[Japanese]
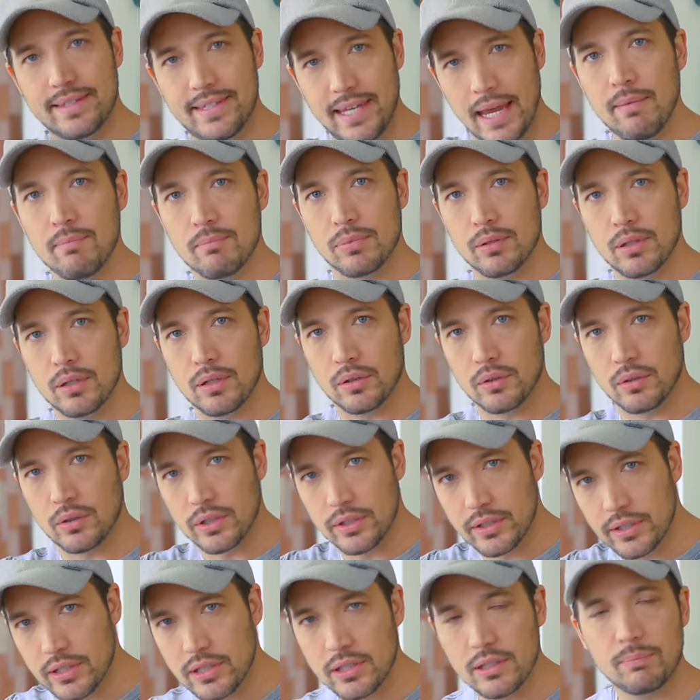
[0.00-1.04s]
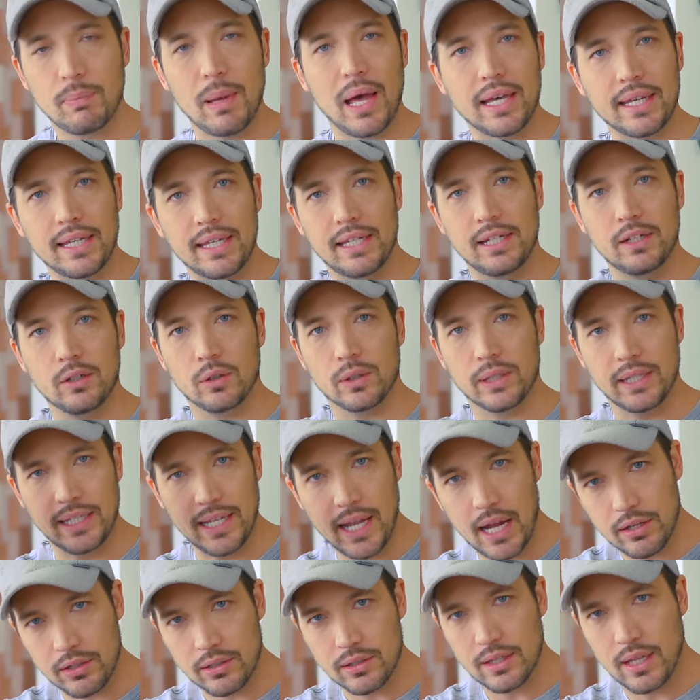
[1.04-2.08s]
全部こういうスーパーヒーローに
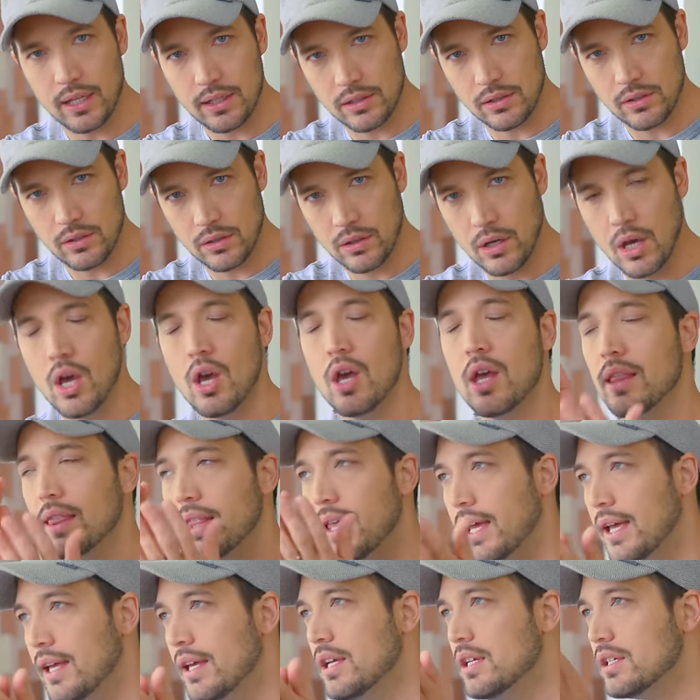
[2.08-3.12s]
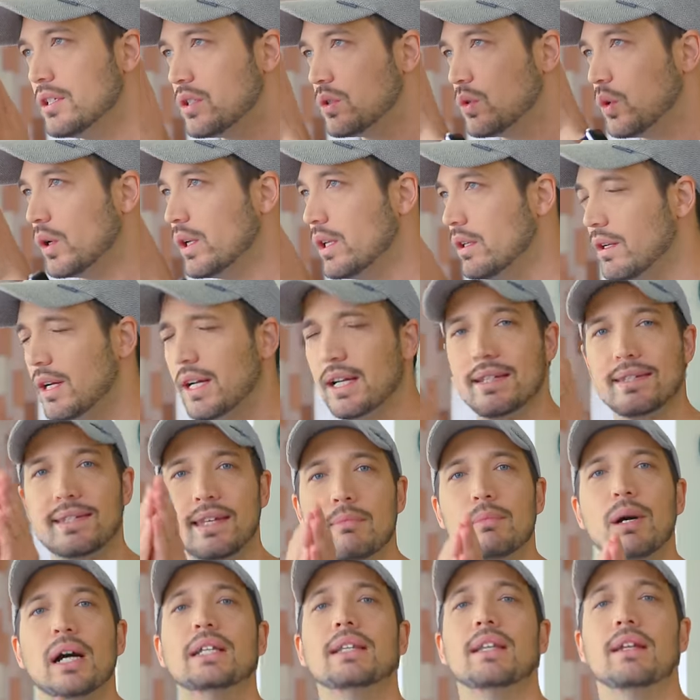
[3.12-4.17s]
なるっていう、ね、ストーリーの中に
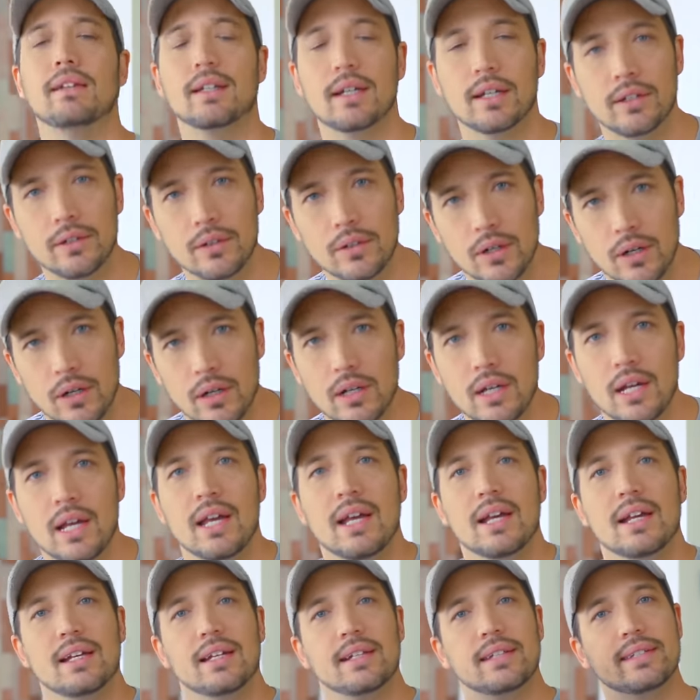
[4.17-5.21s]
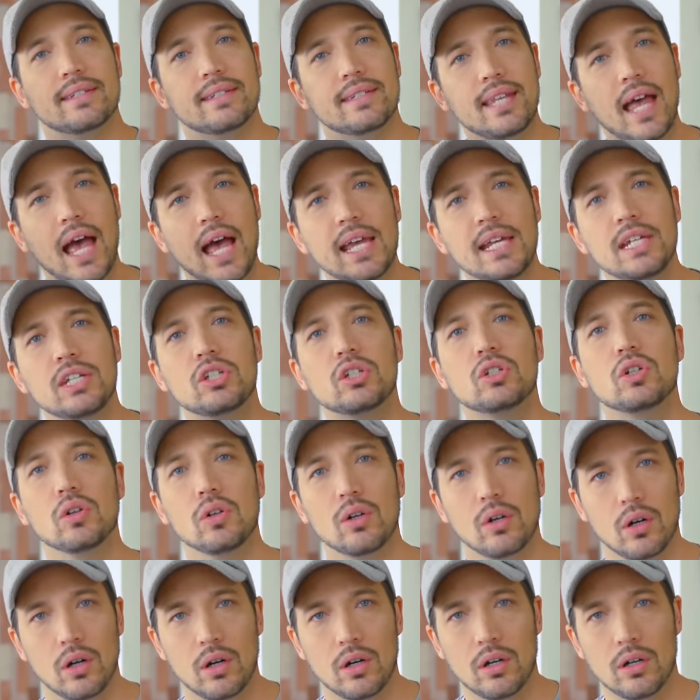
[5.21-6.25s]
全部入ってるんだけど、最初、
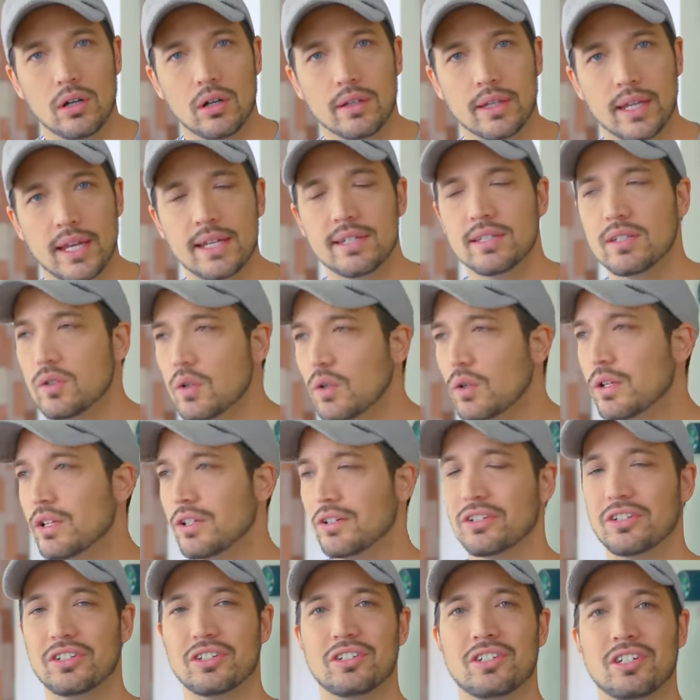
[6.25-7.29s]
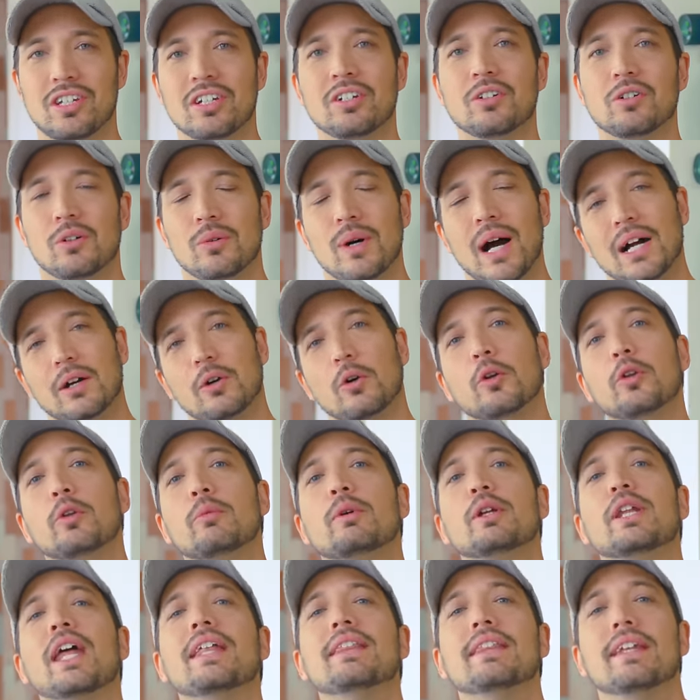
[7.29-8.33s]
ね、ストーリーの主人公は子
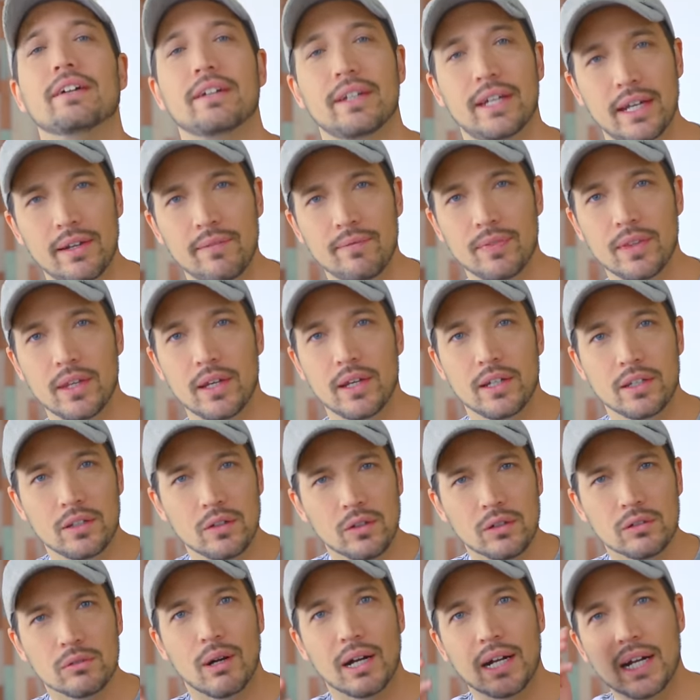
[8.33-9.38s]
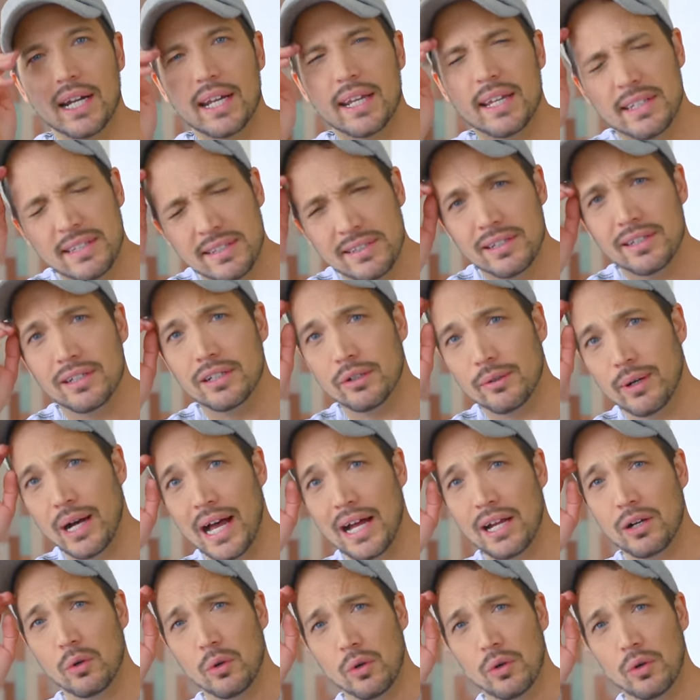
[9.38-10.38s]
供なんだよね。よく分かりやすいのは「